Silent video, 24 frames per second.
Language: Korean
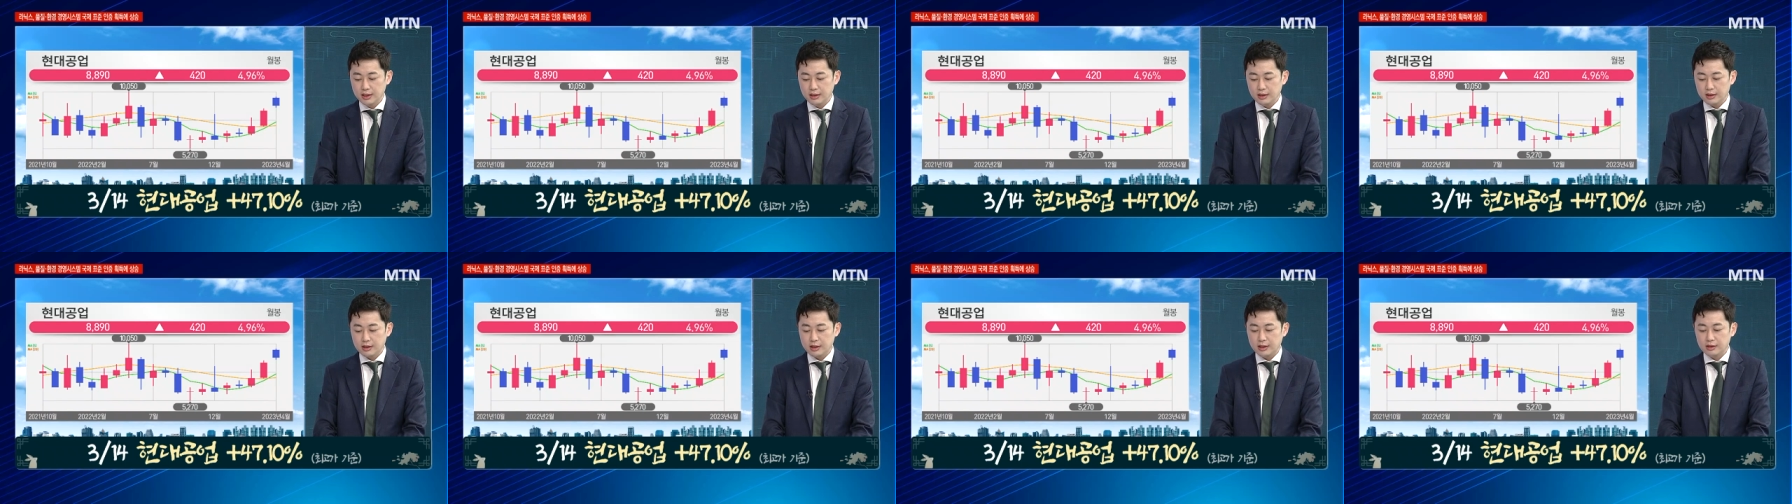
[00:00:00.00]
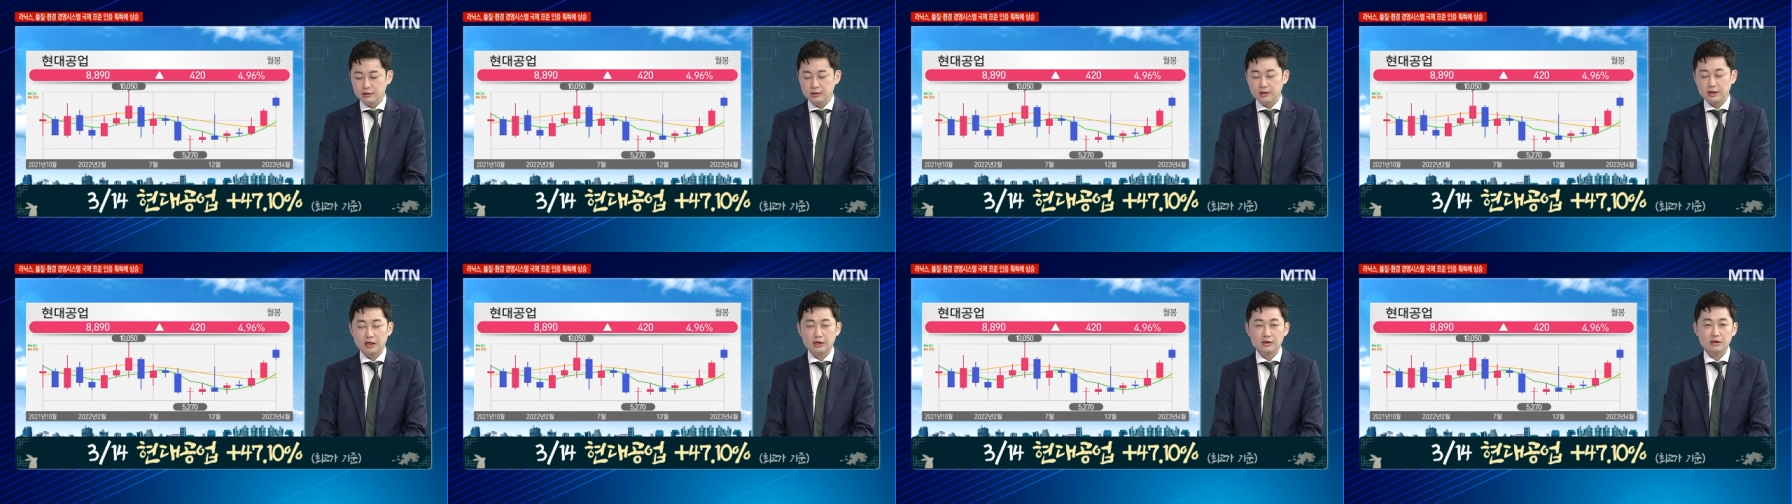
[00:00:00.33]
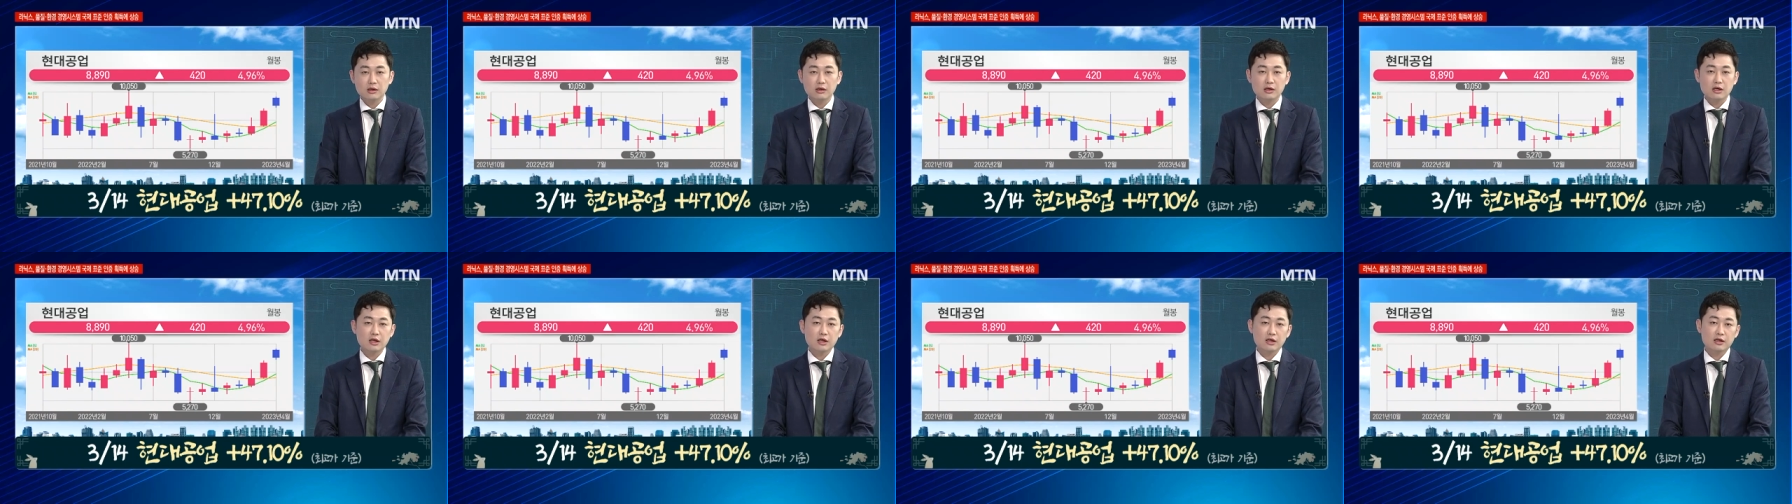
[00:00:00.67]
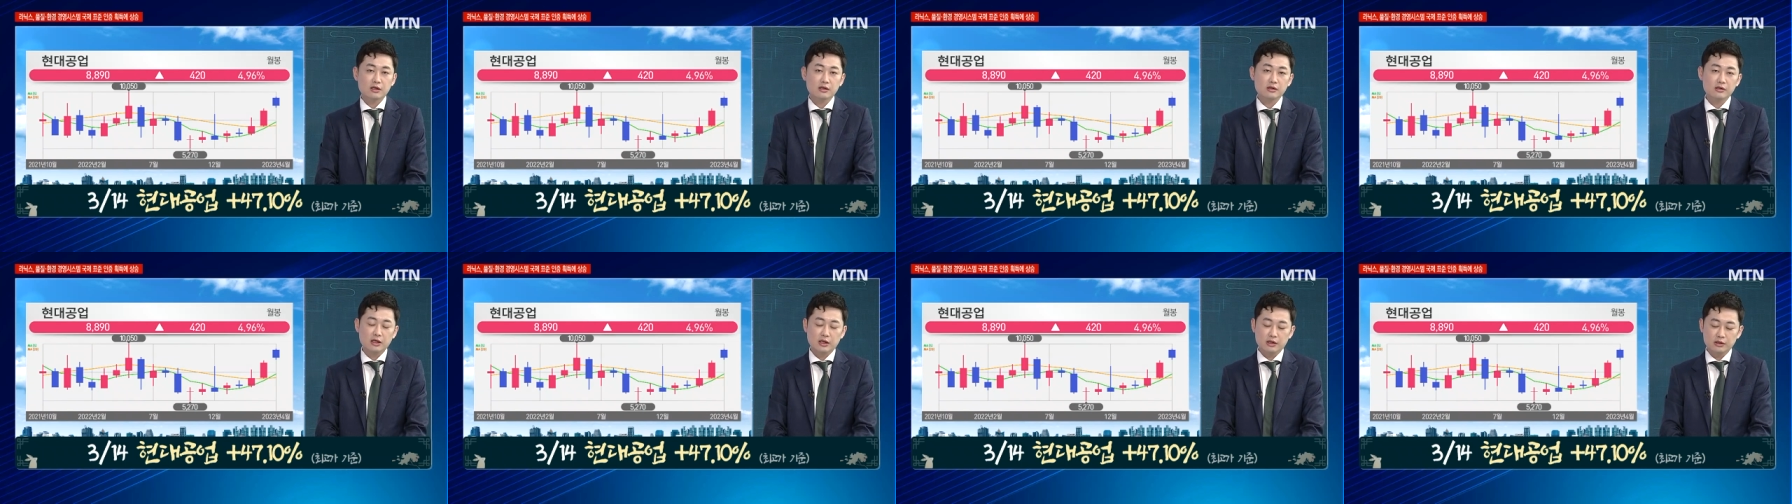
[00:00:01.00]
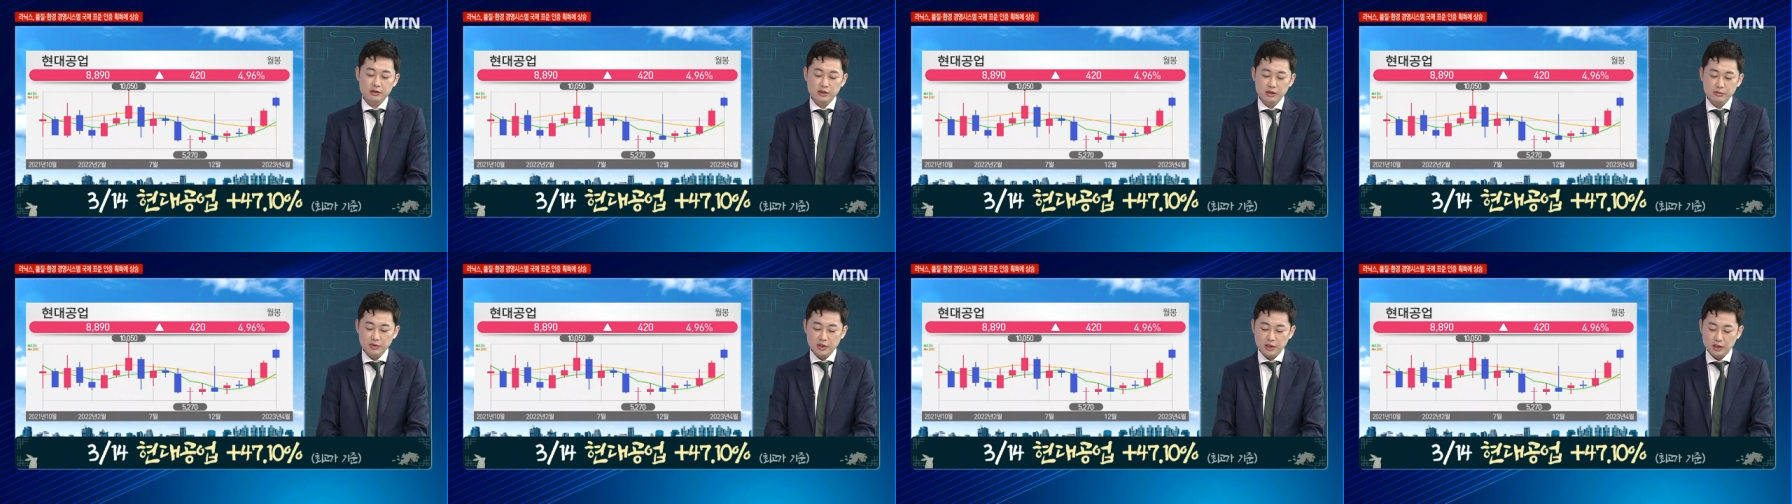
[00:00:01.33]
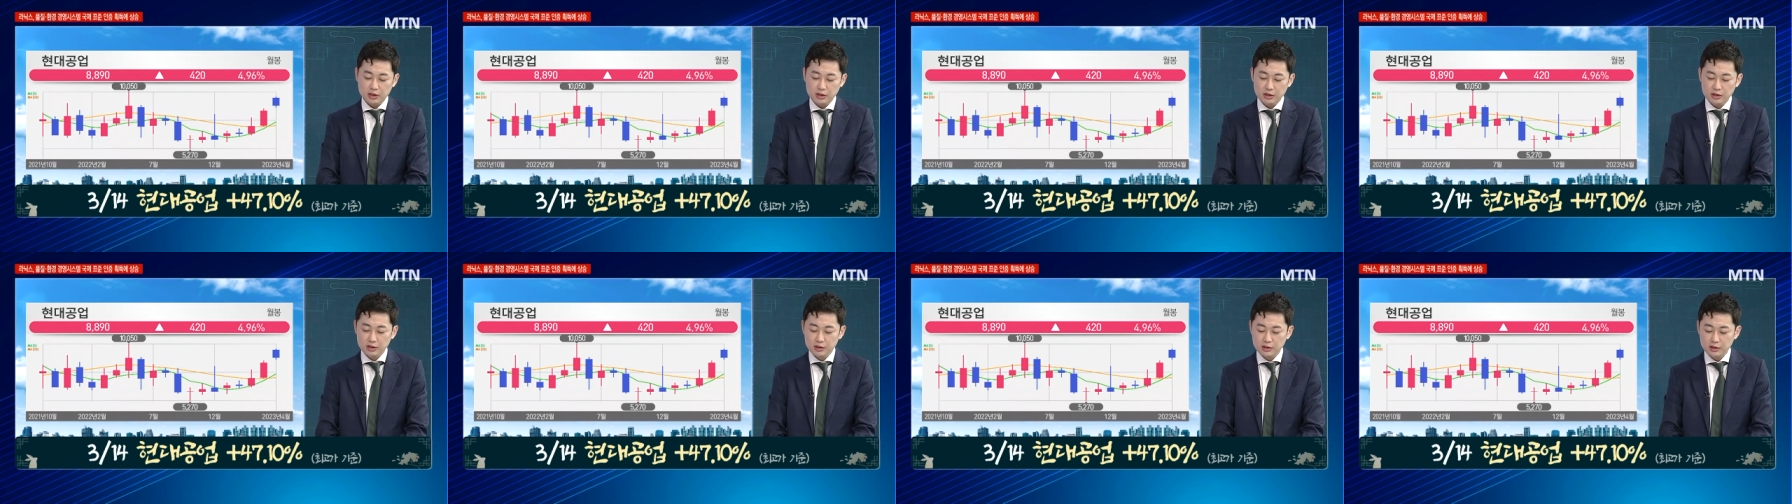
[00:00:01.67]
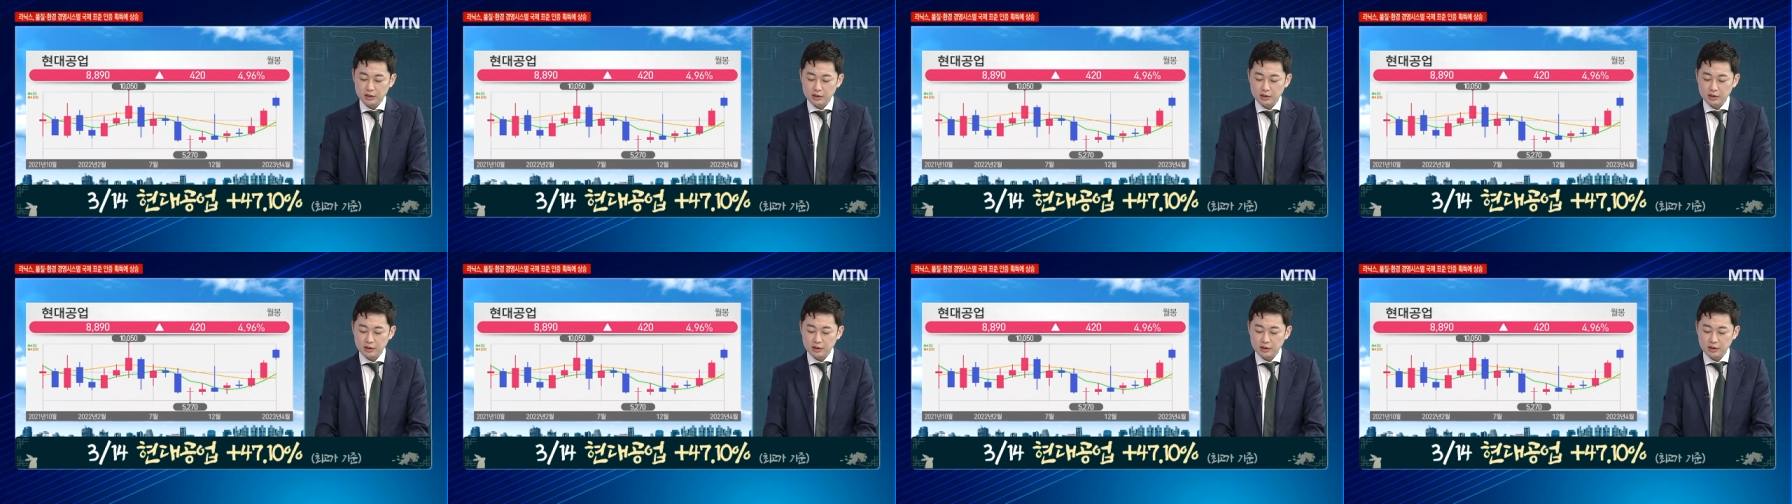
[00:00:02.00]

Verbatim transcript: 가는 강력한 예, 흐름이